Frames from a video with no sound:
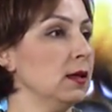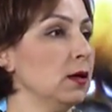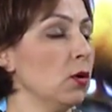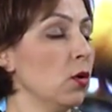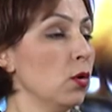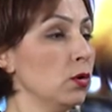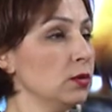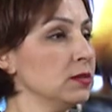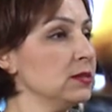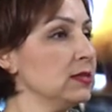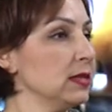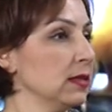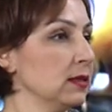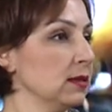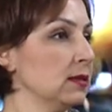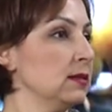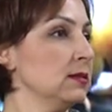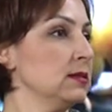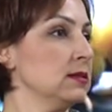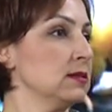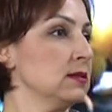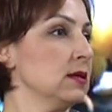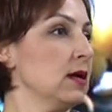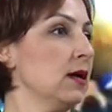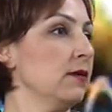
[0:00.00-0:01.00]
18 e,
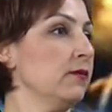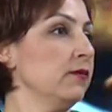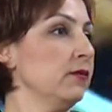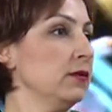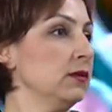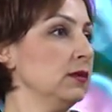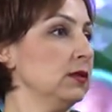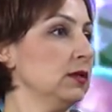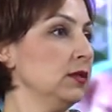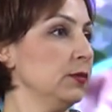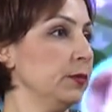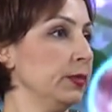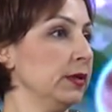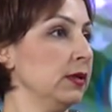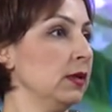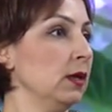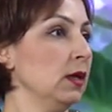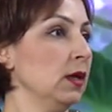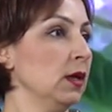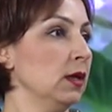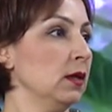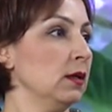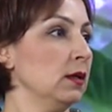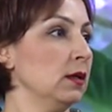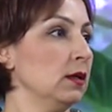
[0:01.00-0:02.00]
sayfalık bir
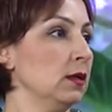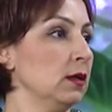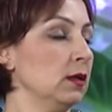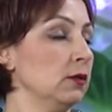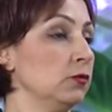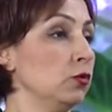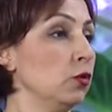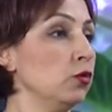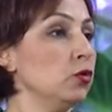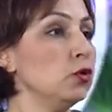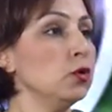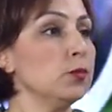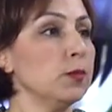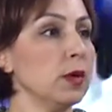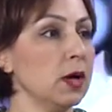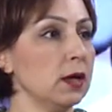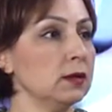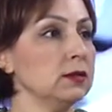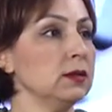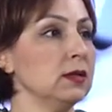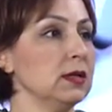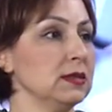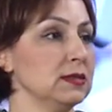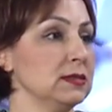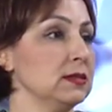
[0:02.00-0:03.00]
e,
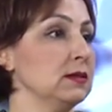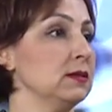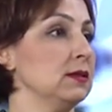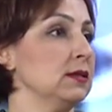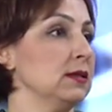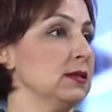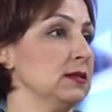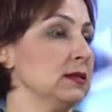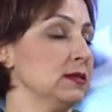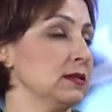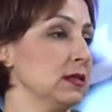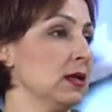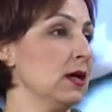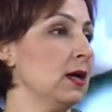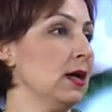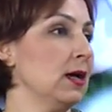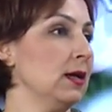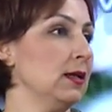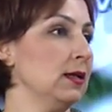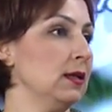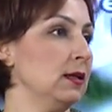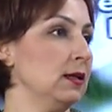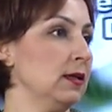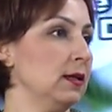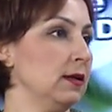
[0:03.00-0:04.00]
döküman hazırlarız
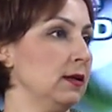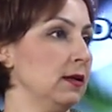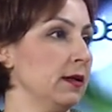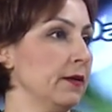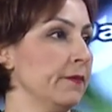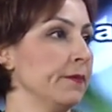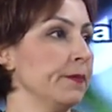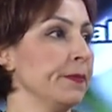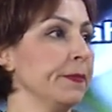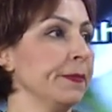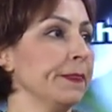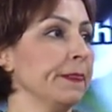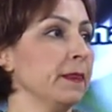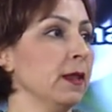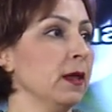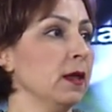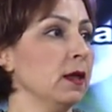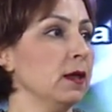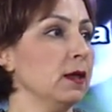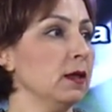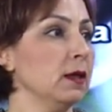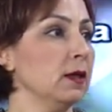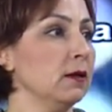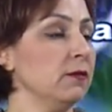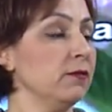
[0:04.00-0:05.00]
ailelere. Hı hı.
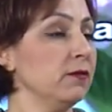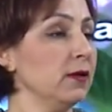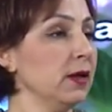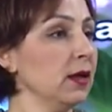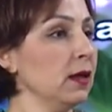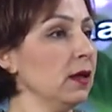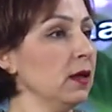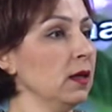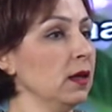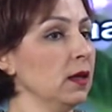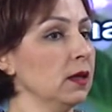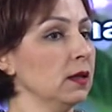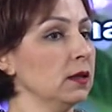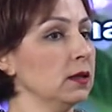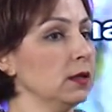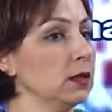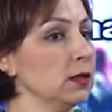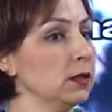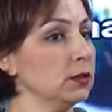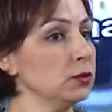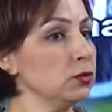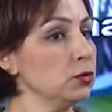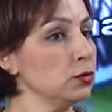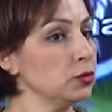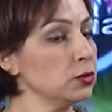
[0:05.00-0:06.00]
Ee, ve
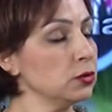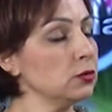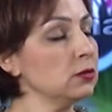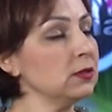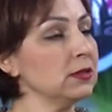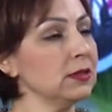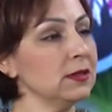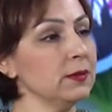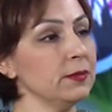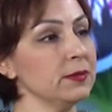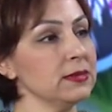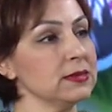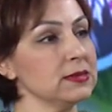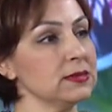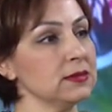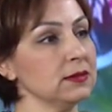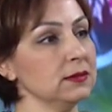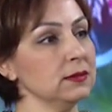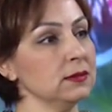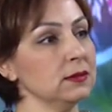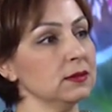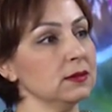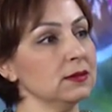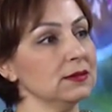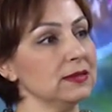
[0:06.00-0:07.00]
e,
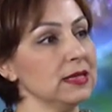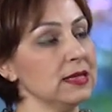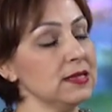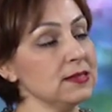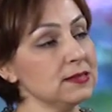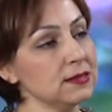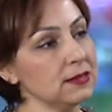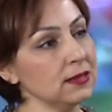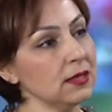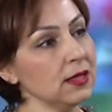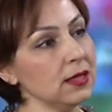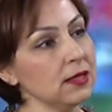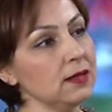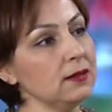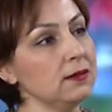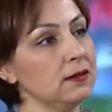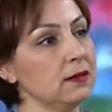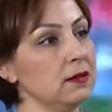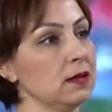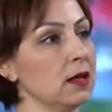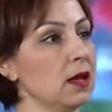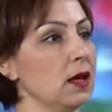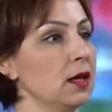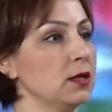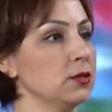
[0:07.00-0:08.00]
çocuklarımızın desteğe
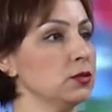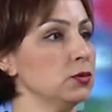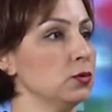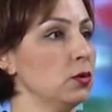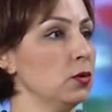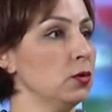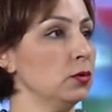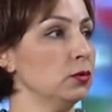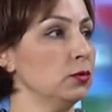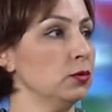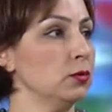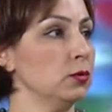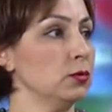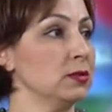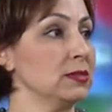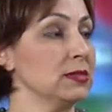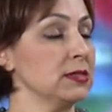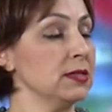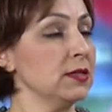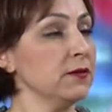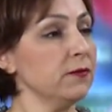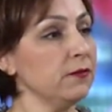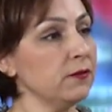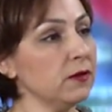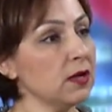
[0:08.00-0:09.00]
ihtiyacı olduğu,
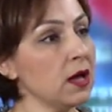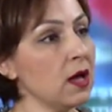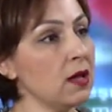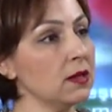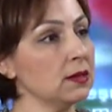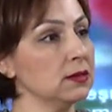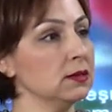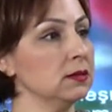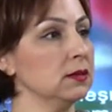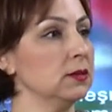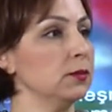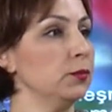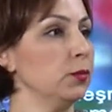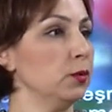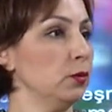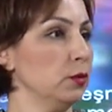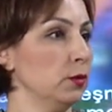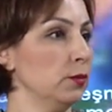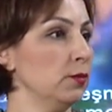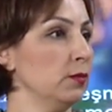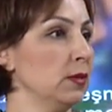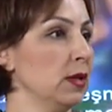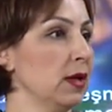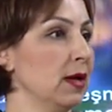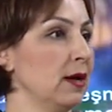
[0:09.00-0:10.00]
zayıf kaldığı
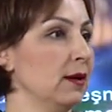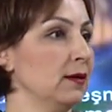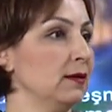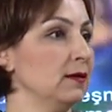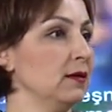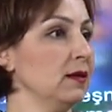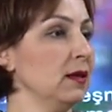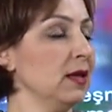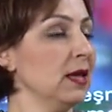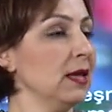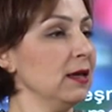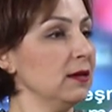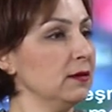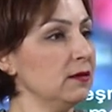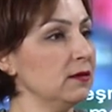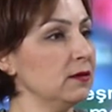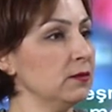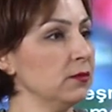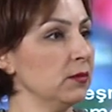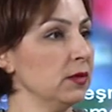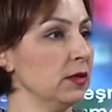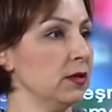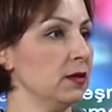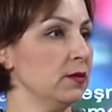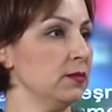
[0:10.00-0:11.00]
bölümlerde
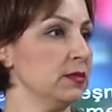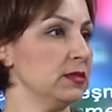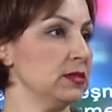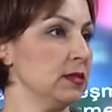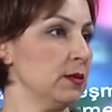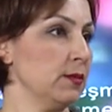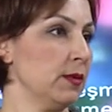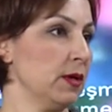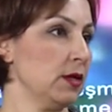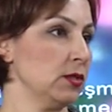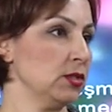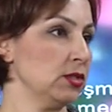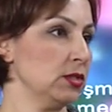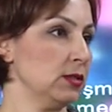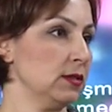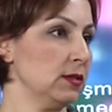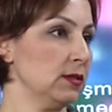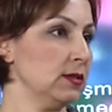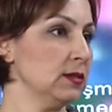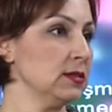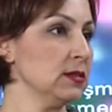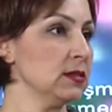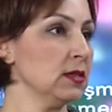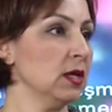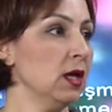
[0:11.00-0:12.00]
eğitimlerimize
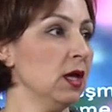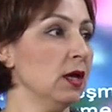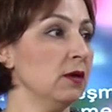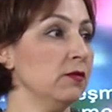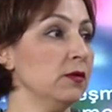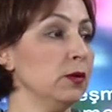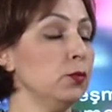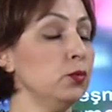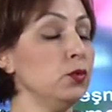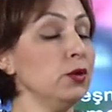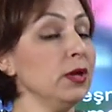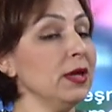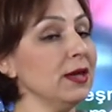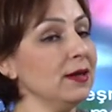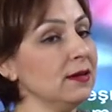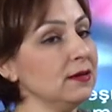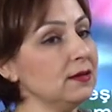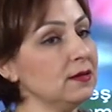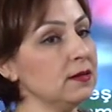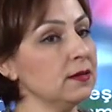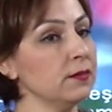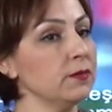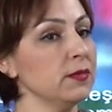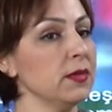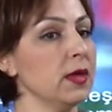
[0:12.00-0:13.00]
başlarız. Hı hı. Ve bu
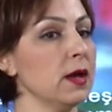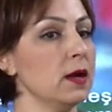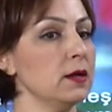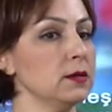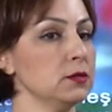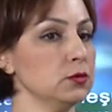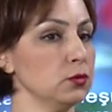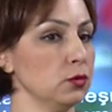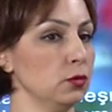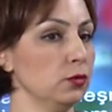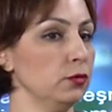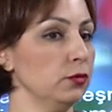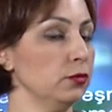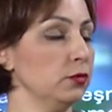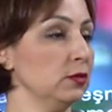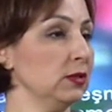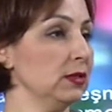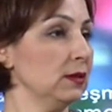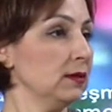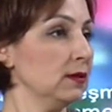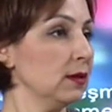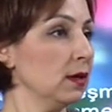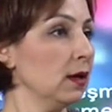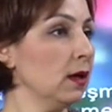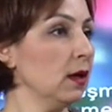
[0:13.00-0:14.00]
eğitimler
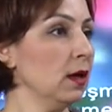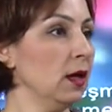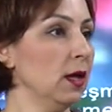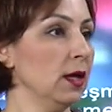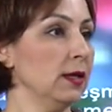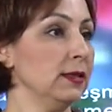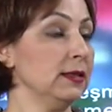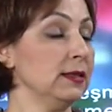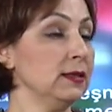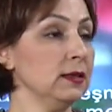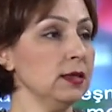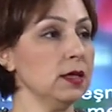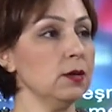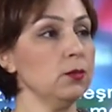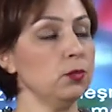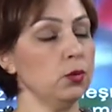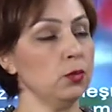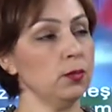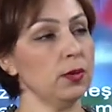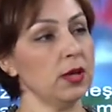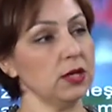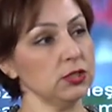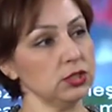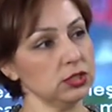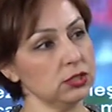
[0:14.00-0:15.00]
sonunda da yine
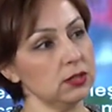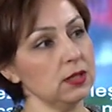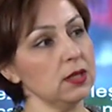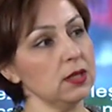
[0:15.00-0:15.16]
bu başta